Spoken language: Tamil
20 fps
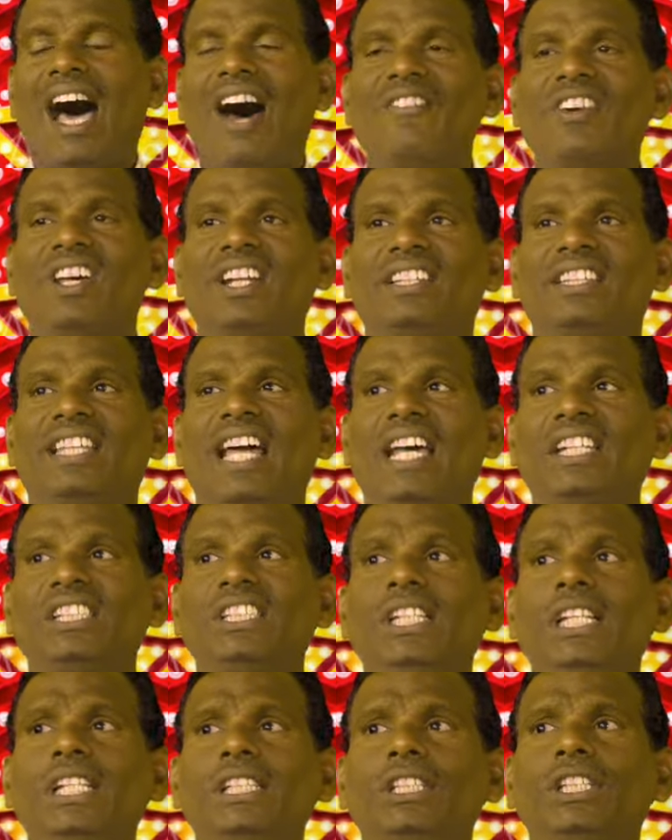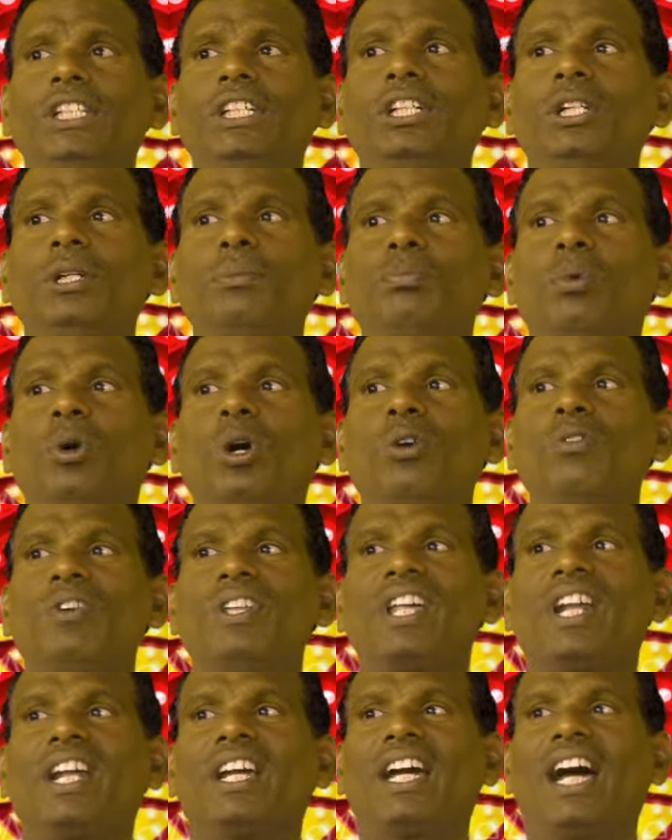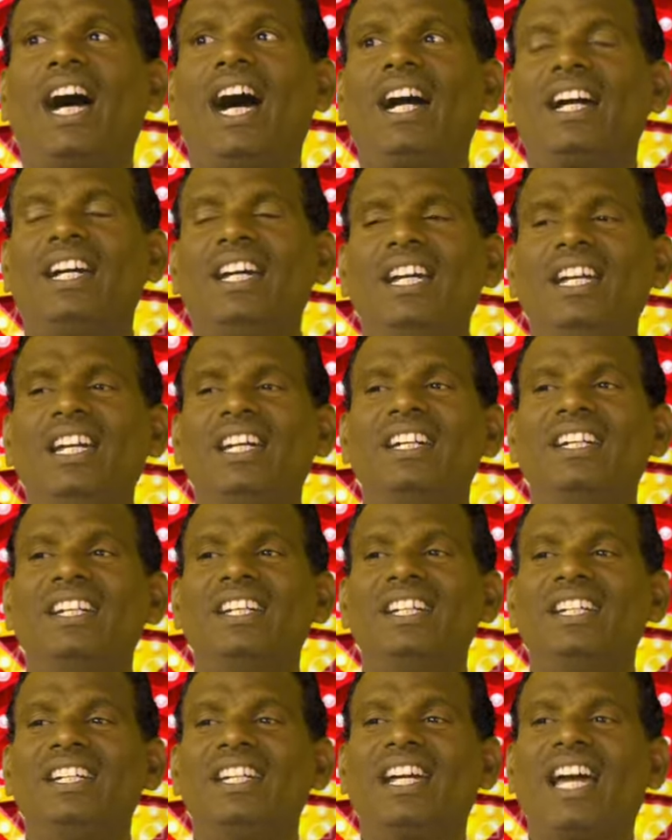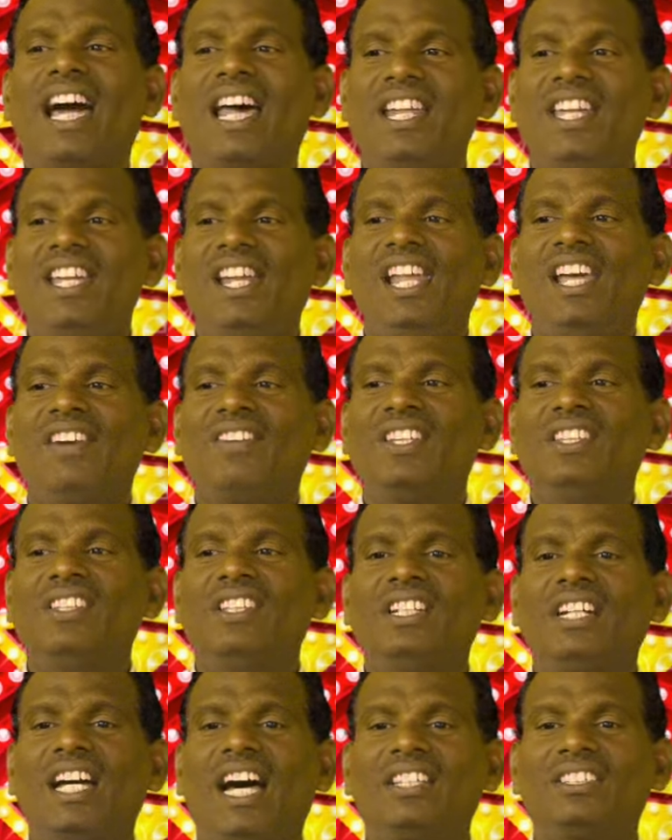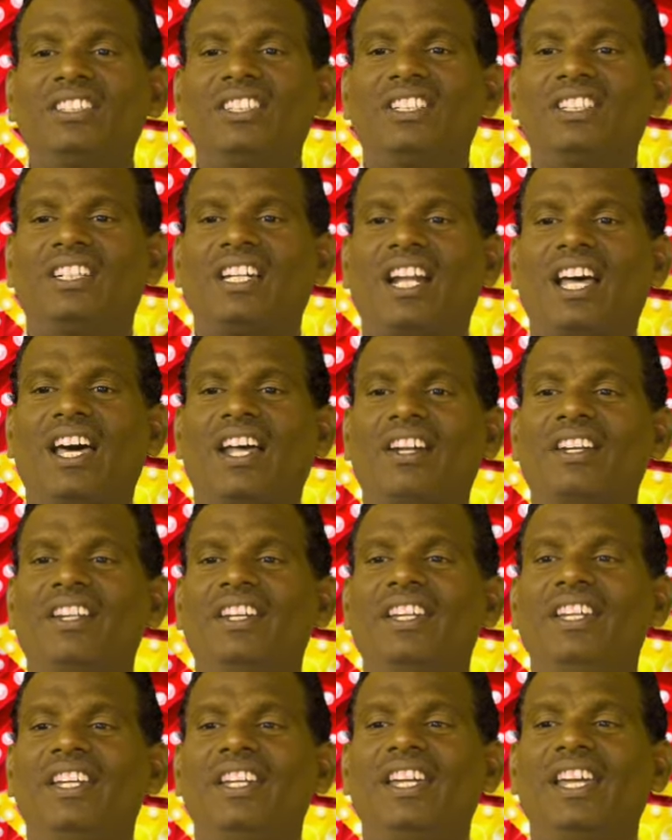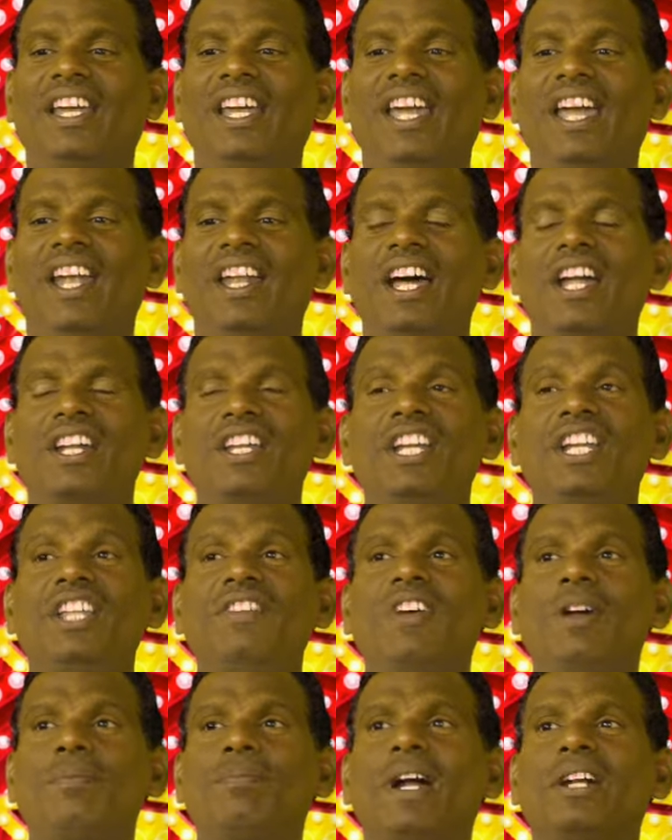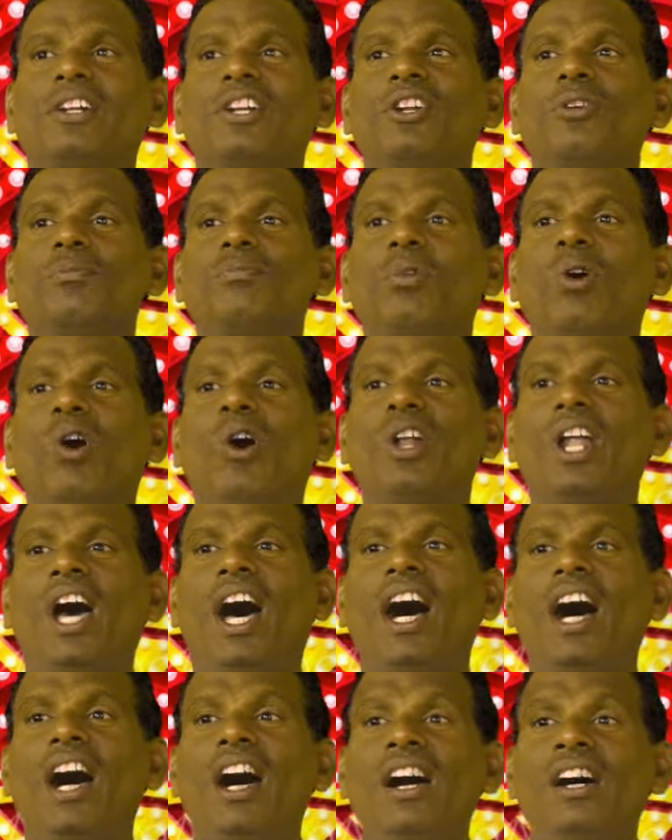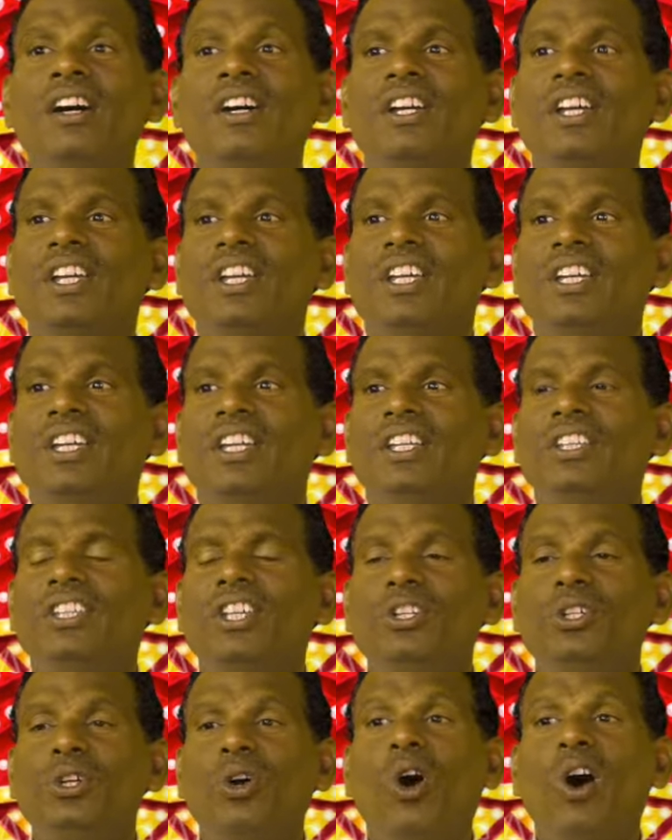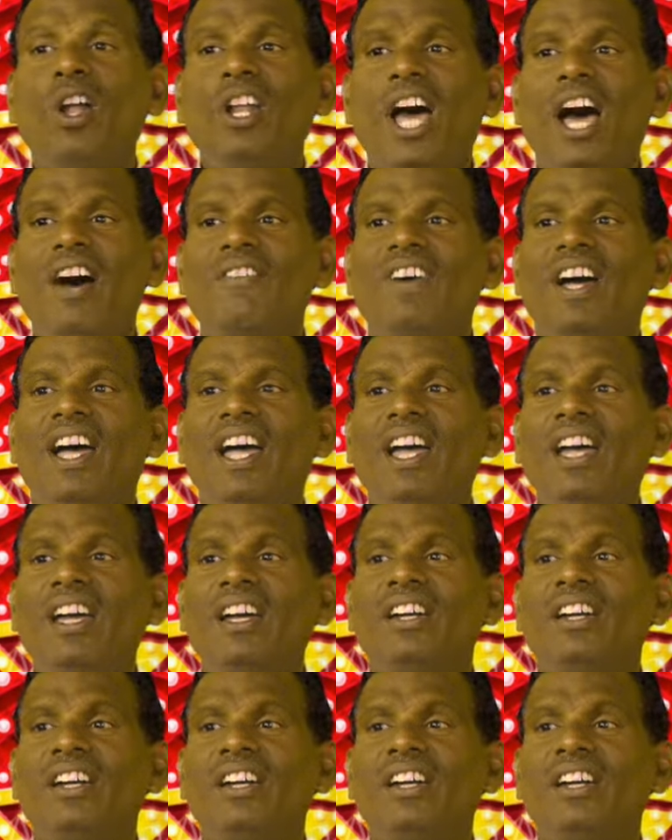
அவர் தர்சீஸுக்கு போவதற்காக கரையிலே வந்து காத்திருக்கிறார் ஏன்னா நினைவே பட்டணம் போனால் இந்த யோனாவை